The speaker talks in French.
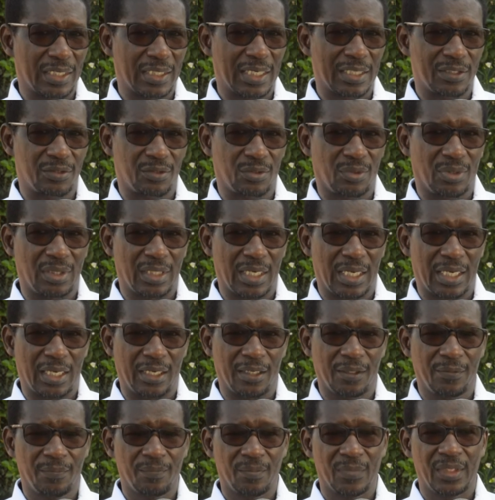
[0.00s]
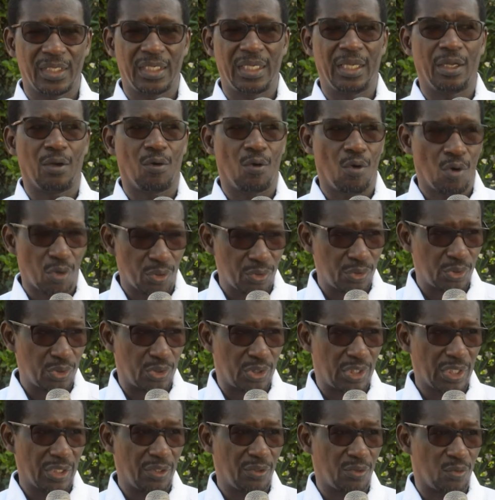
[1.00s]
national et hors du
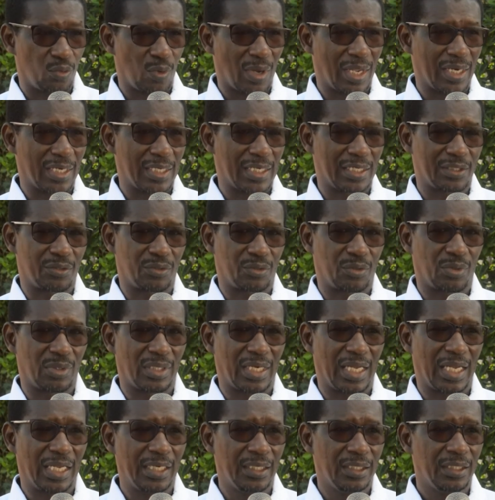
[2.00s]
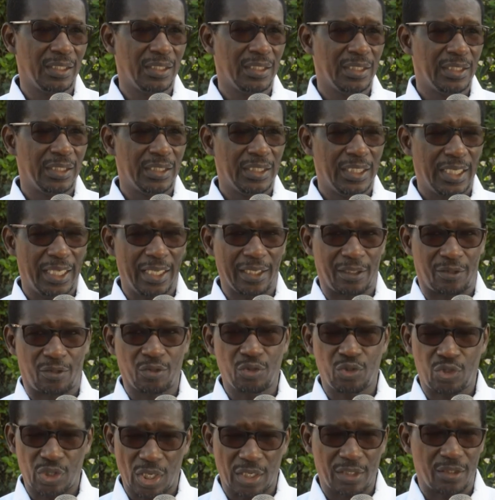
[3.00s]
territoire national et
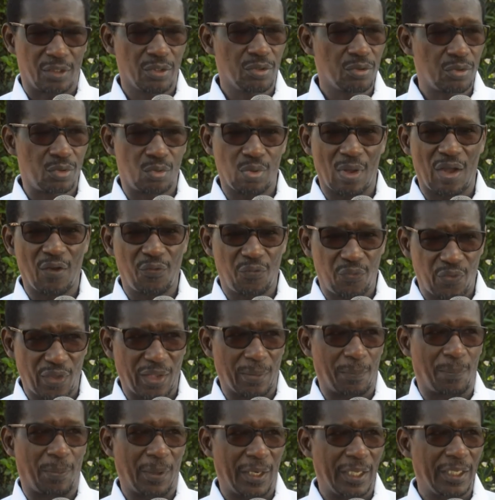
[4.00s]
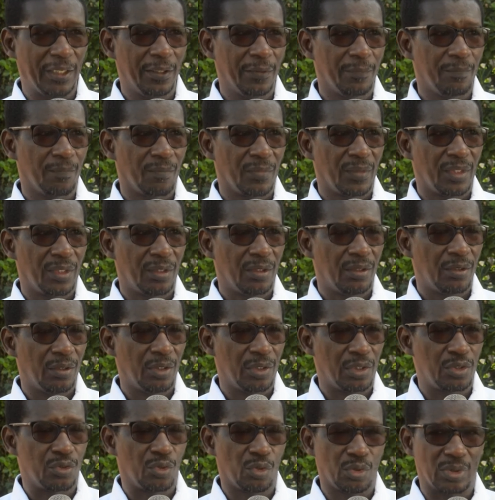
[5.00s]
que chacun soit fair play. Le
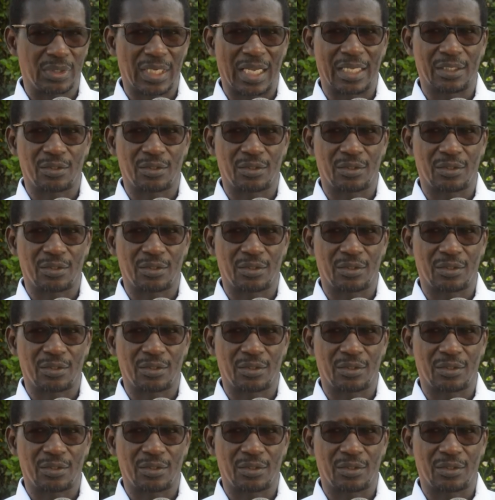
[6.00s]
résultat